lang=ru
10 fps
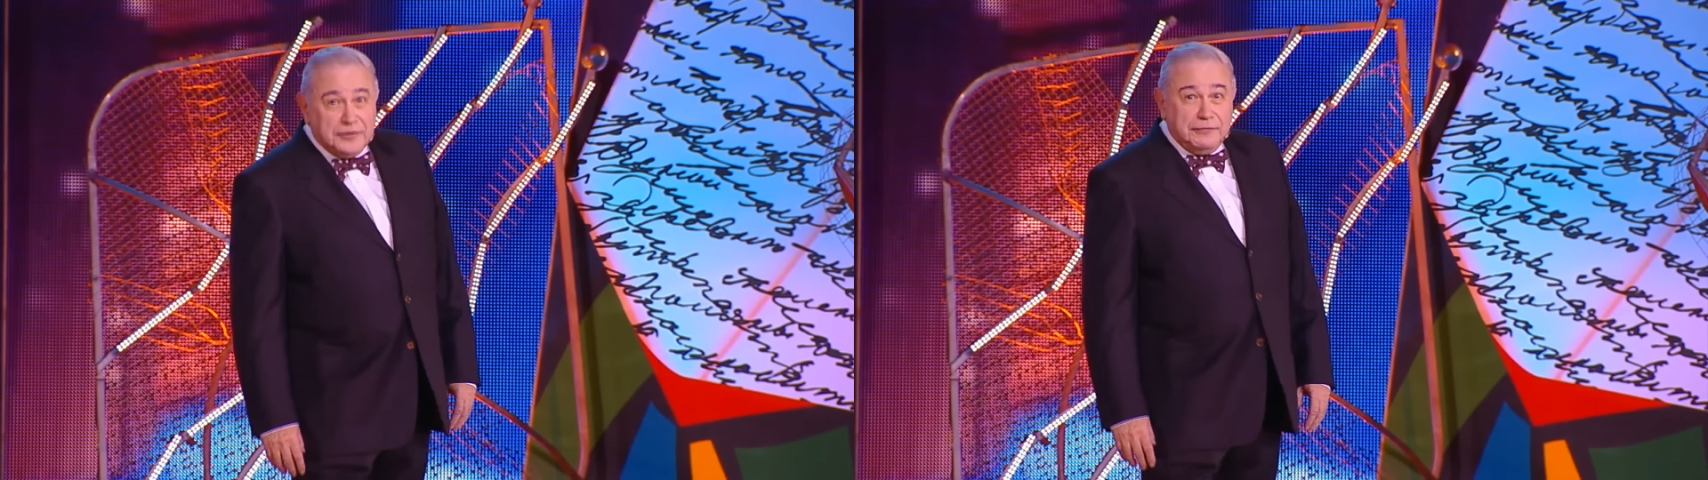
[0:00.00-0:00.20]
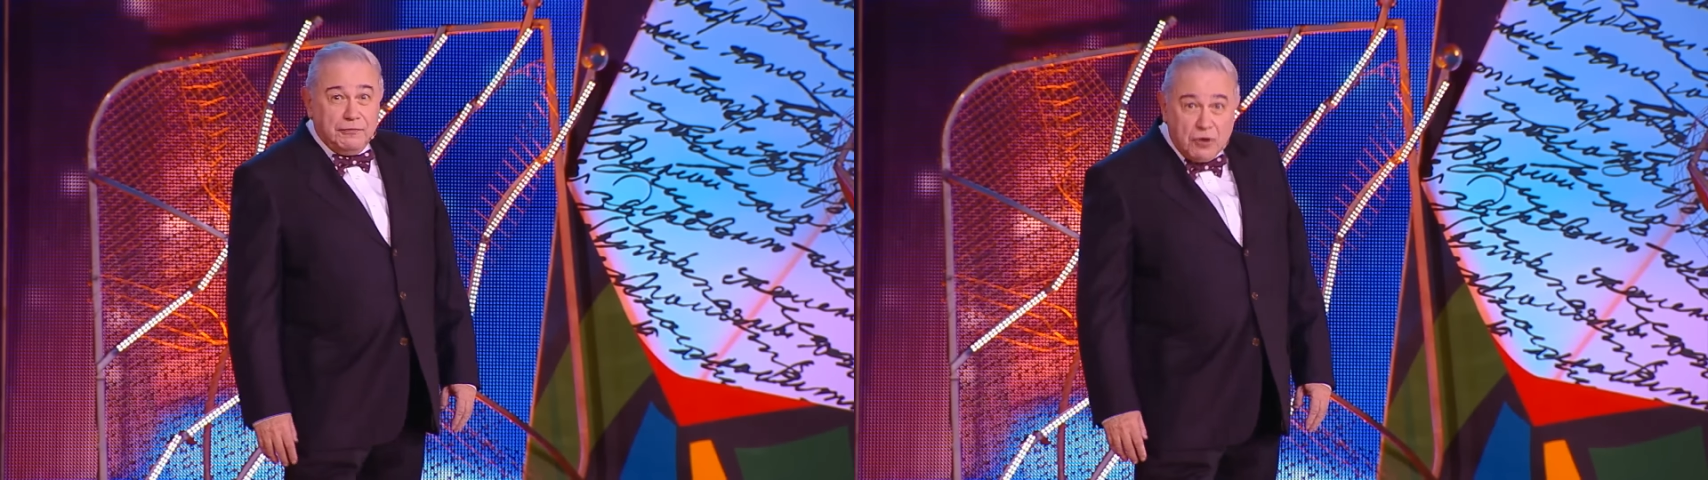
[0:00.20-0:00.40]

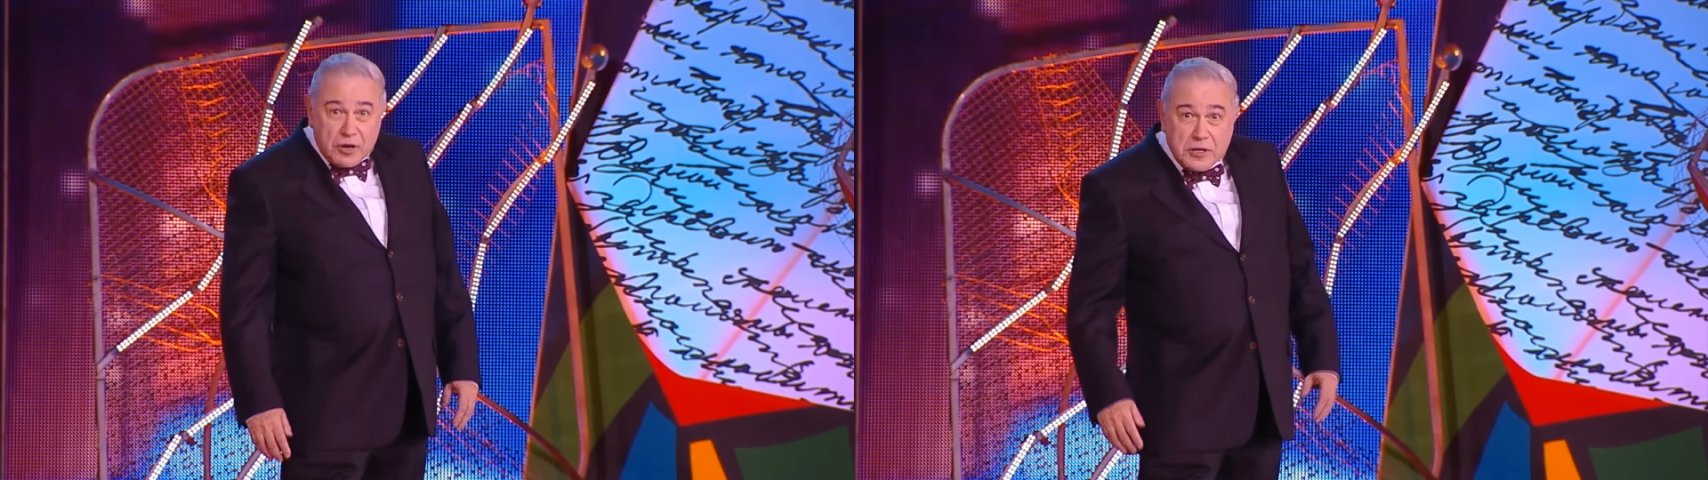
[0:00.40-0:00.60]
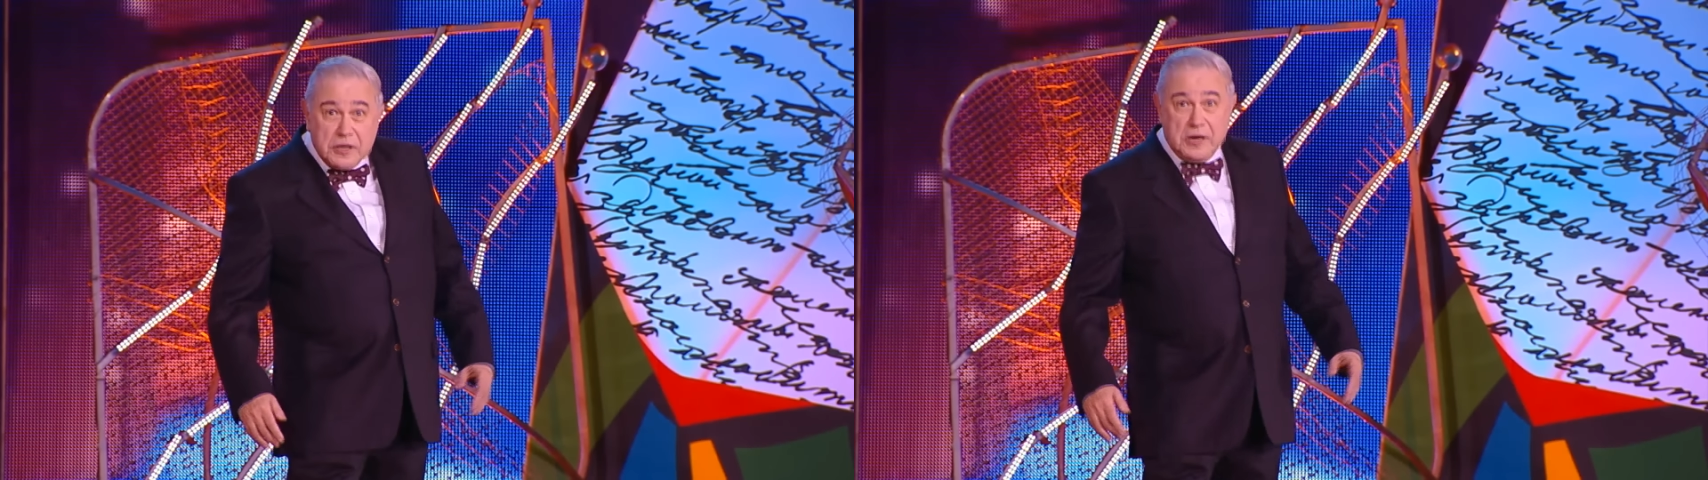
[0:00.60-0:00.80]

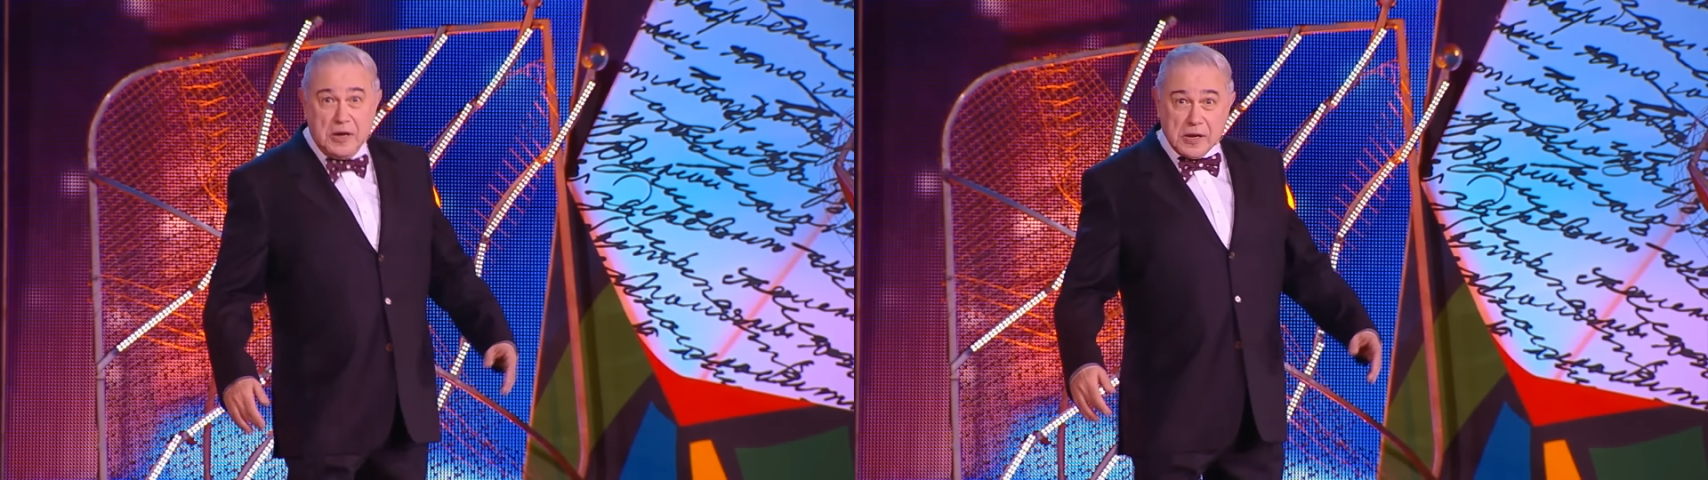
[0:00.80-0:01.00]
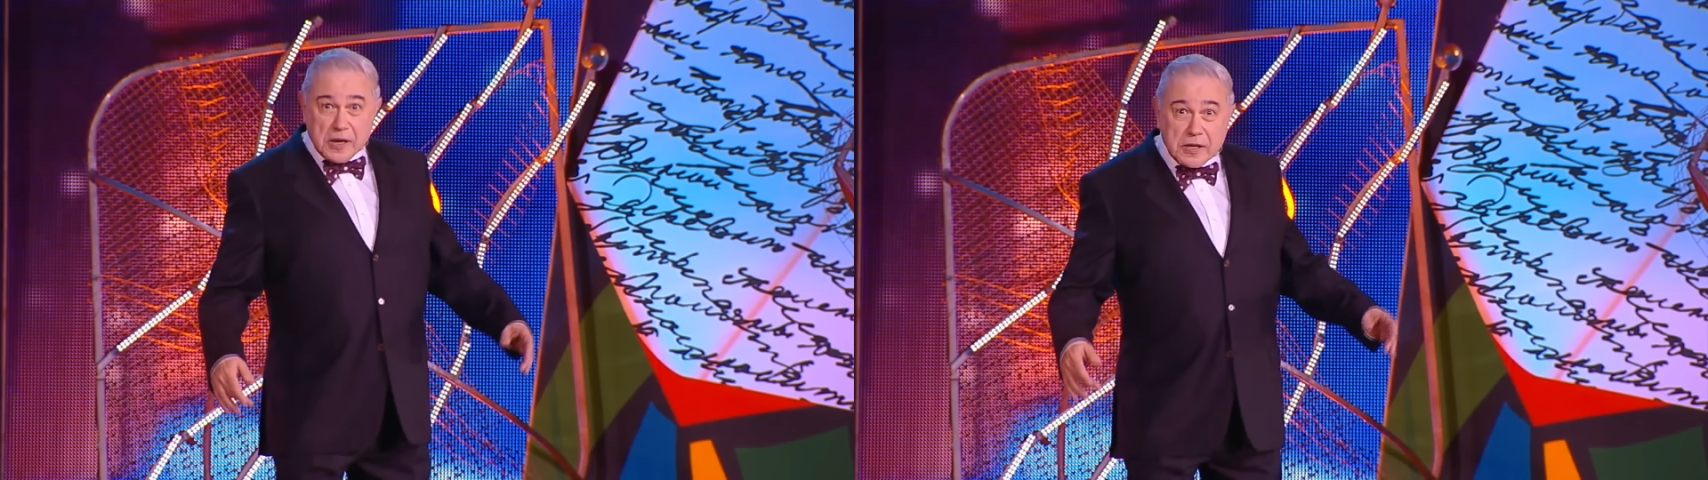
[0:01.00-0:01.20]

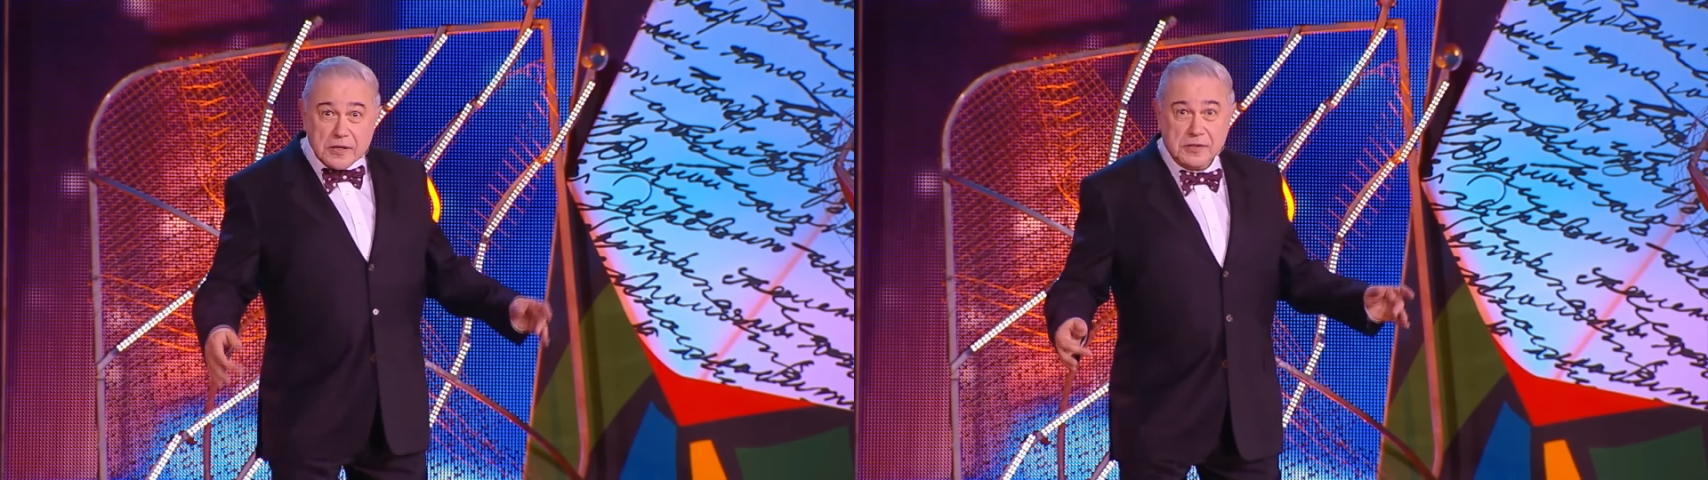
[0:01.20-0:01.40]
двойка.